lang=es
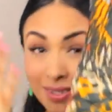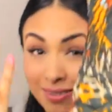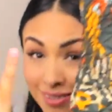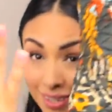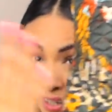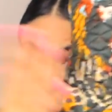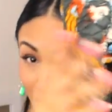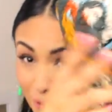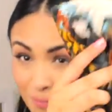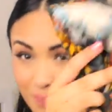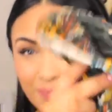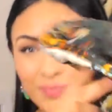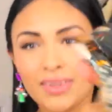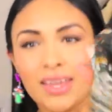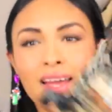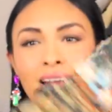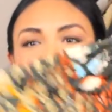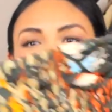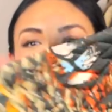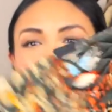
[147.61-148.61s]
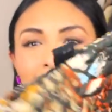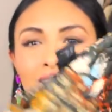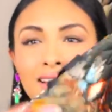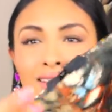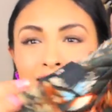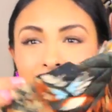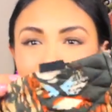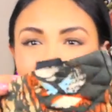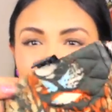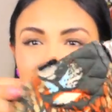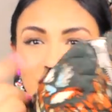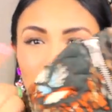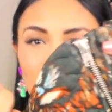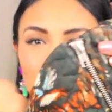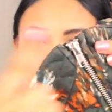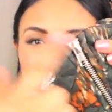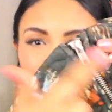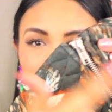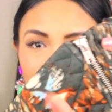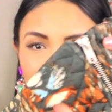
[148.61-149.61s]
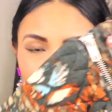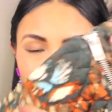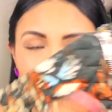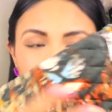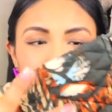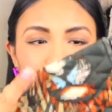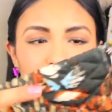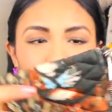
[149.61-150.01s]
estilo. Aquí atrás tiene un cierre.